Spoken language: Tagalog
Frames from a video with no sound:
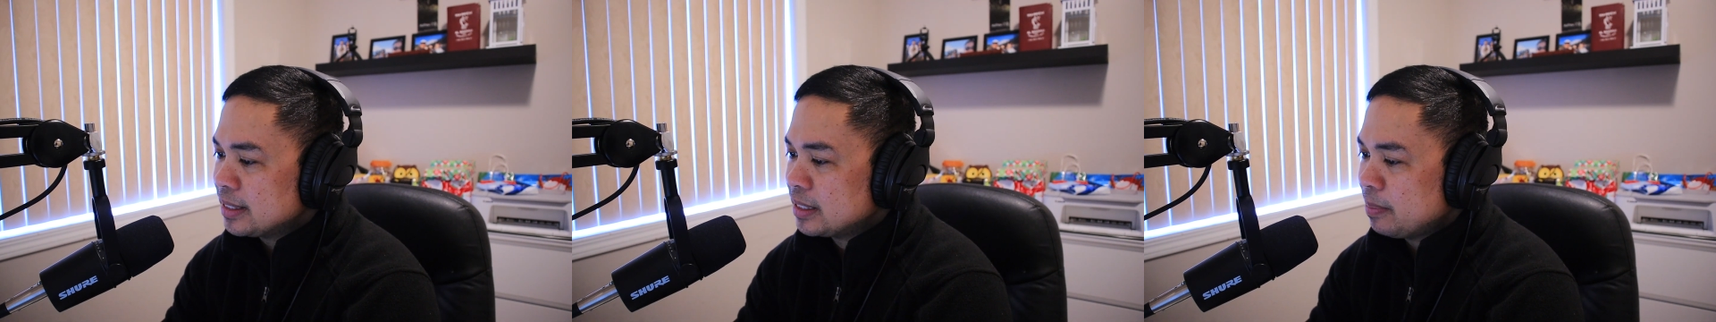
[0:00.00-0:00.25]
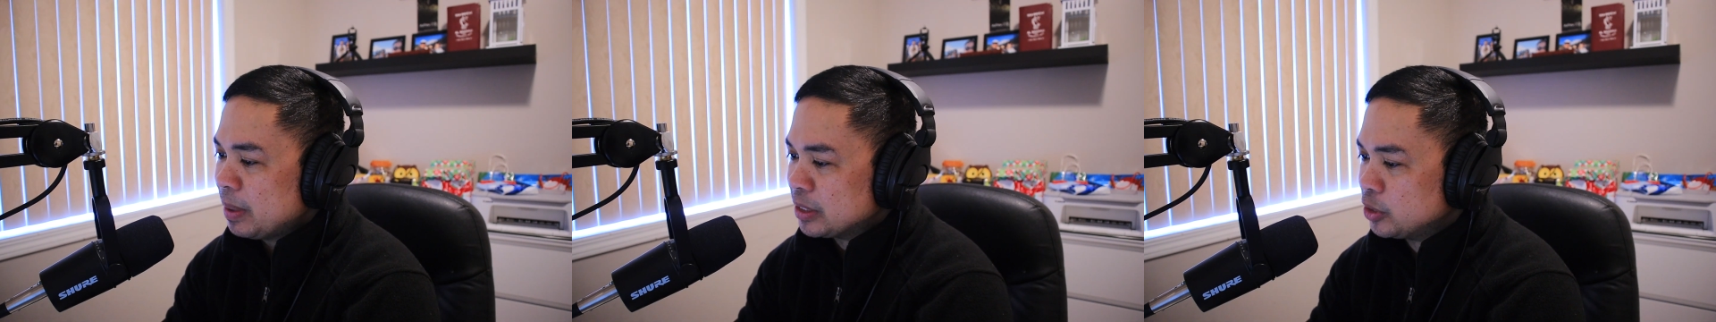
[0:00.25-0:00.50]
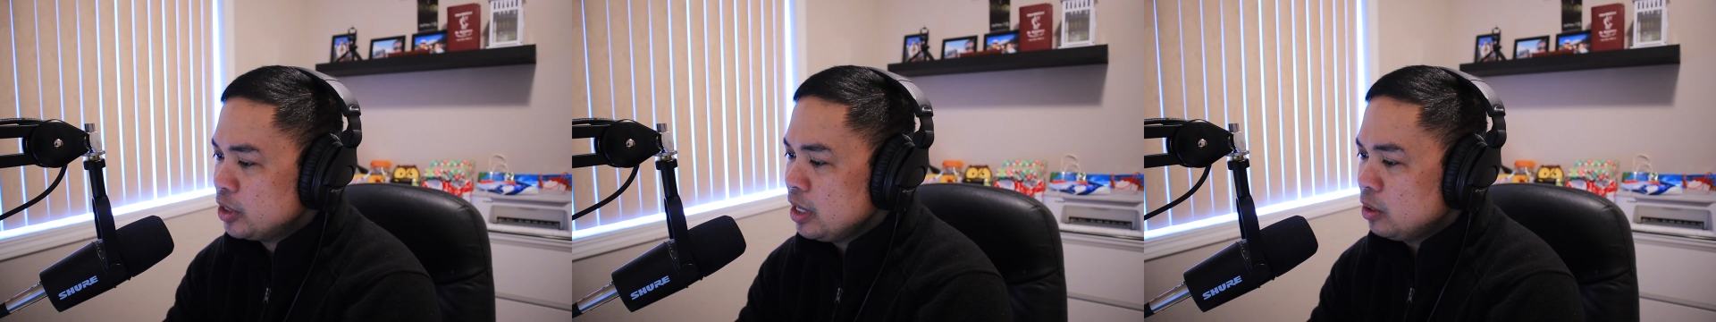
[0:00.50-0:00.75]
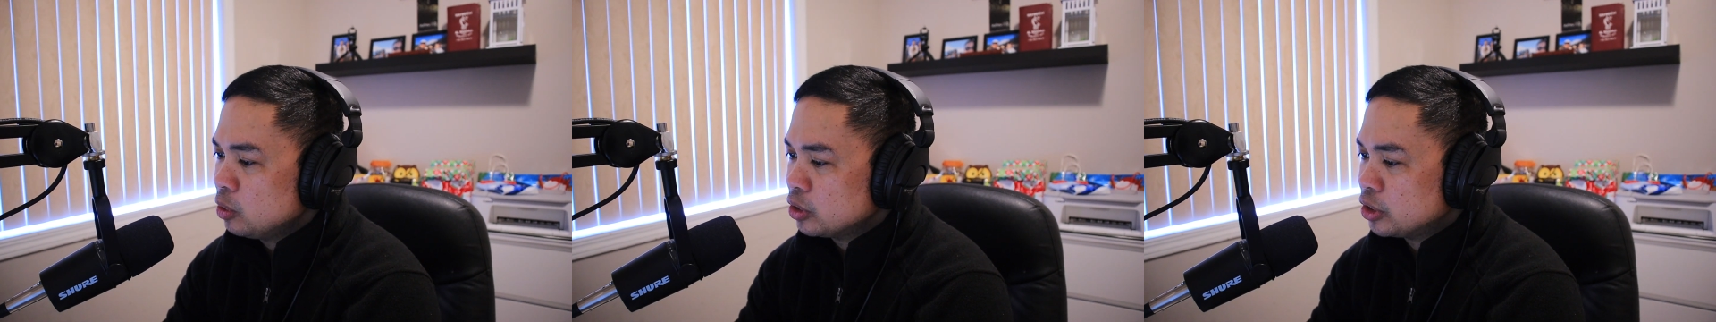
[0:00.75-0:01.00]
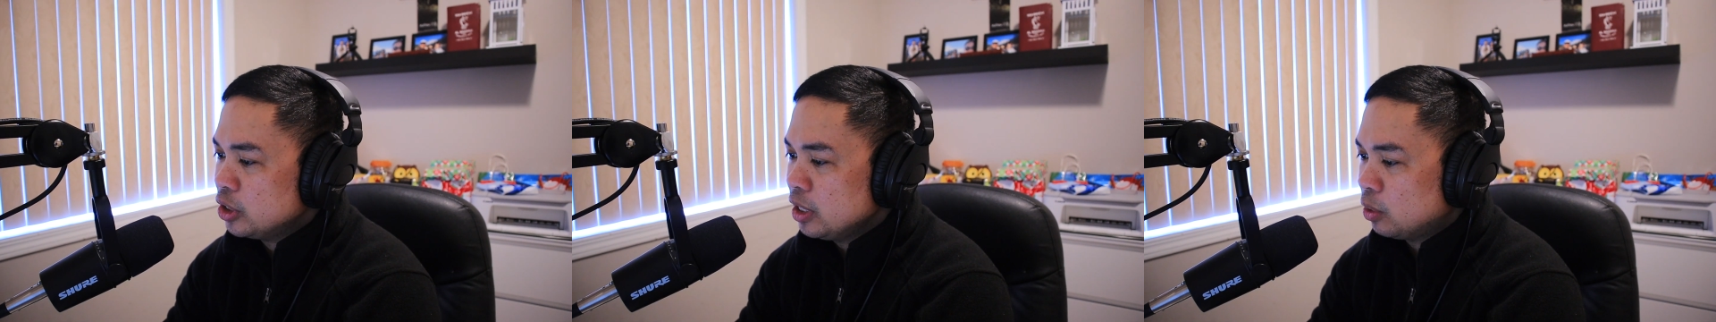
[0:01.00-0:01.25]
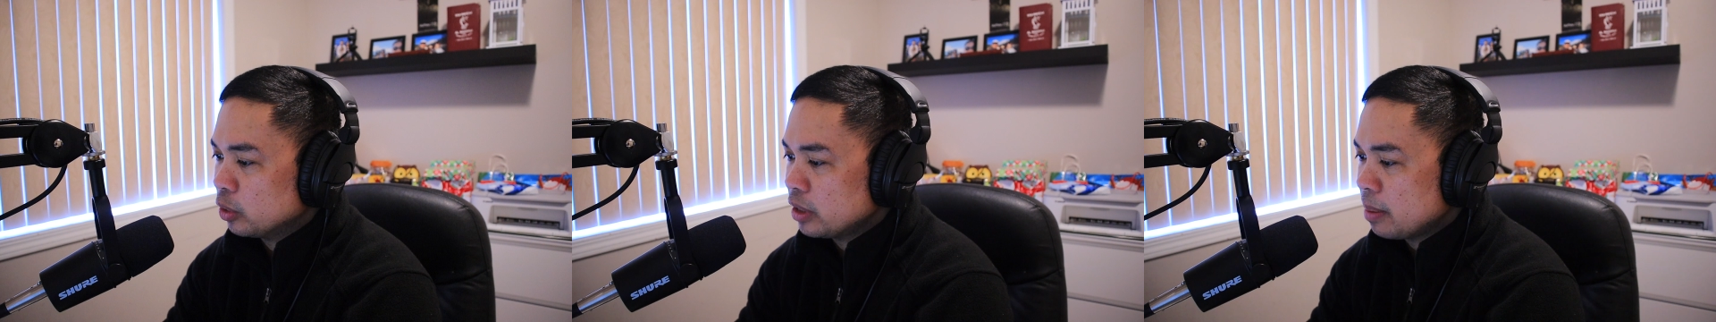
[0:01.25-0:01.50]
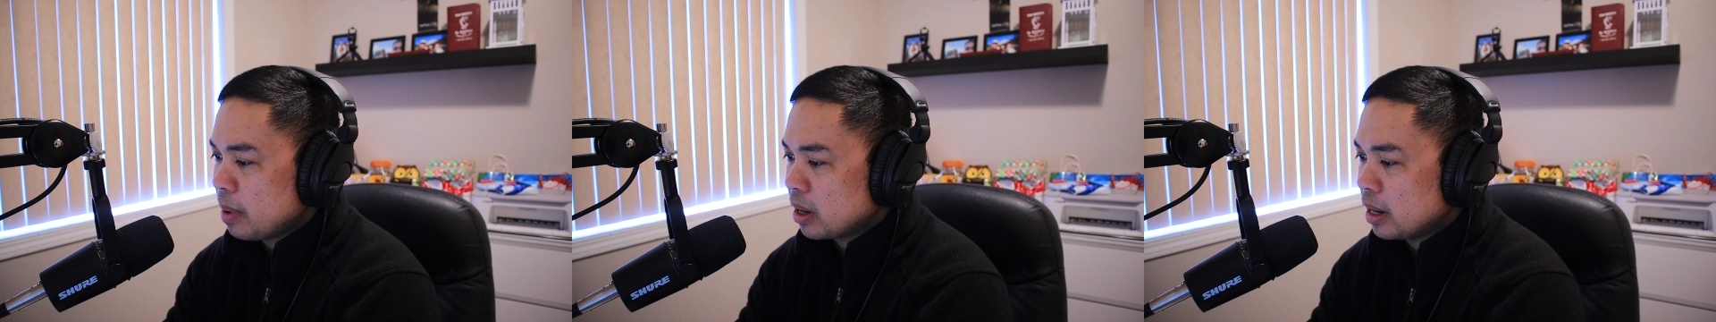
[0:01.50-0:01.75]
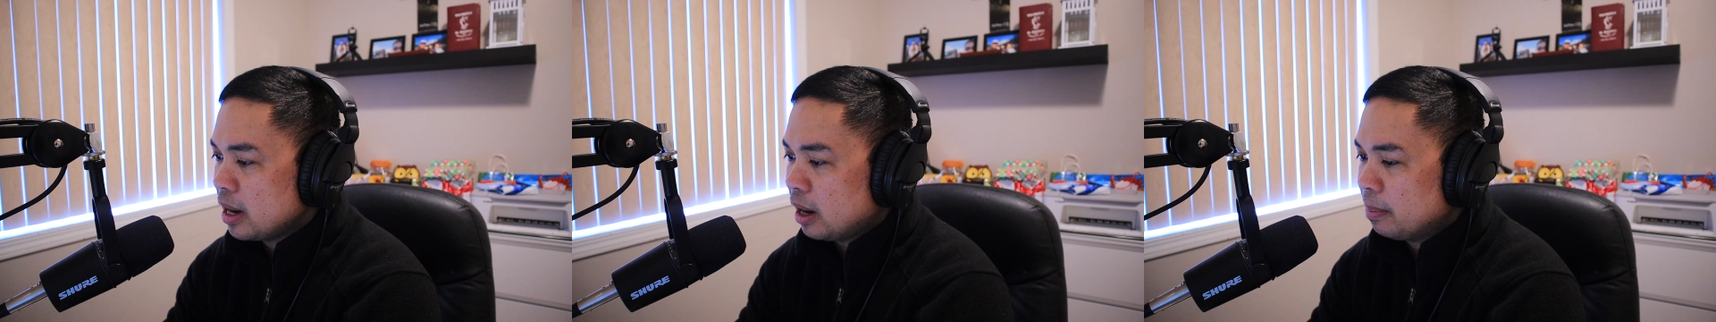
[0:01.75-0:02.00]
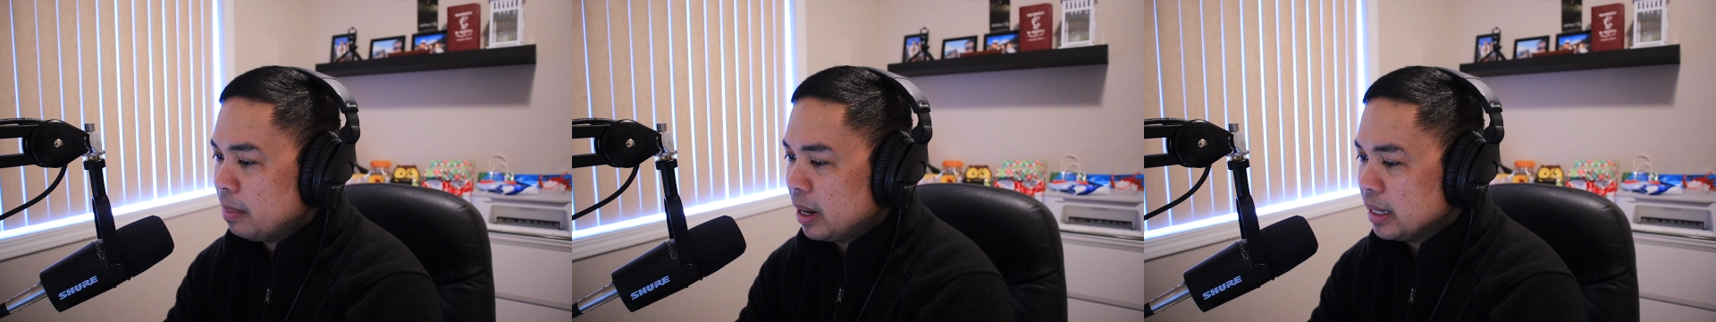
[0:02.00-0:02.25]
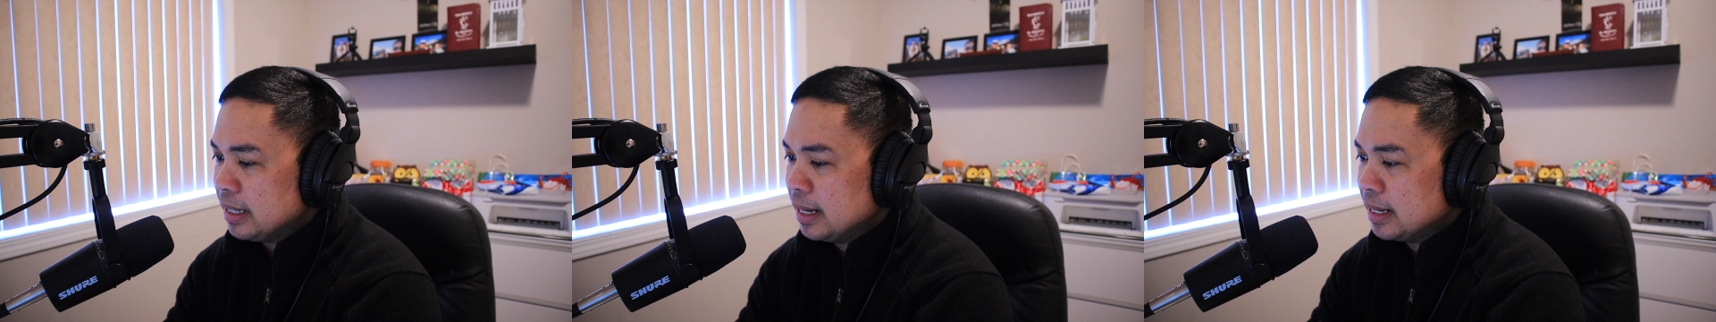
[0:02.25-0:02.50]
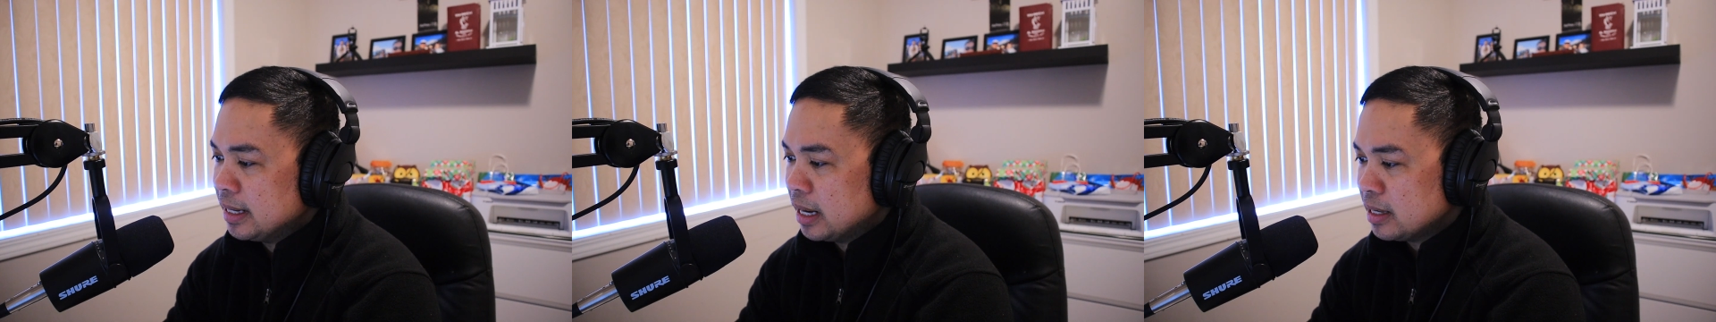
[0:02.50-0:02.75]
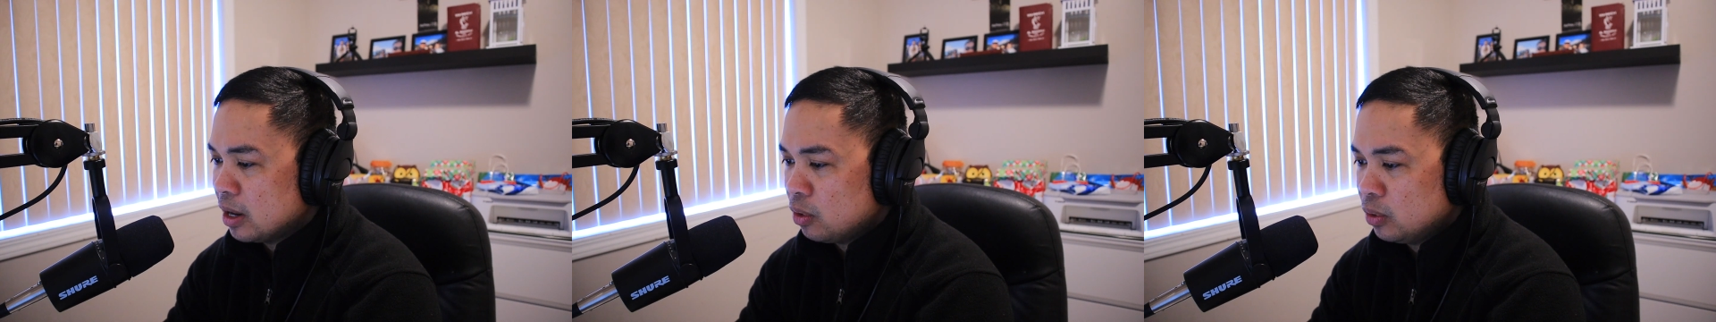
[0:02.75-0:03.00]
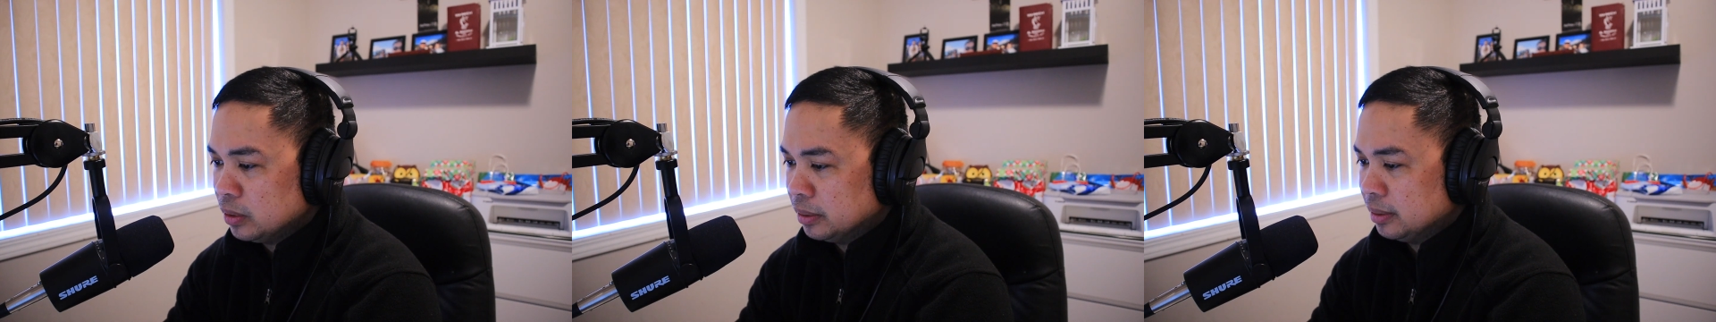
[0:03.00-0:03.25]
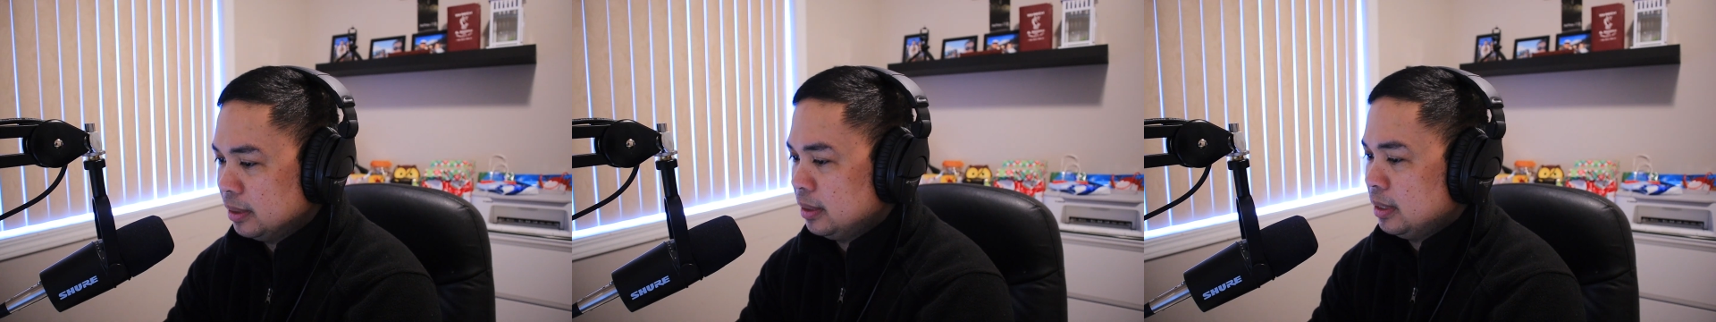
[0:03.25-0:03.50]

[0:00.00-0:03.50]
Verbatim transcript: sa pasikot-sikot na paglalakbay na yaon.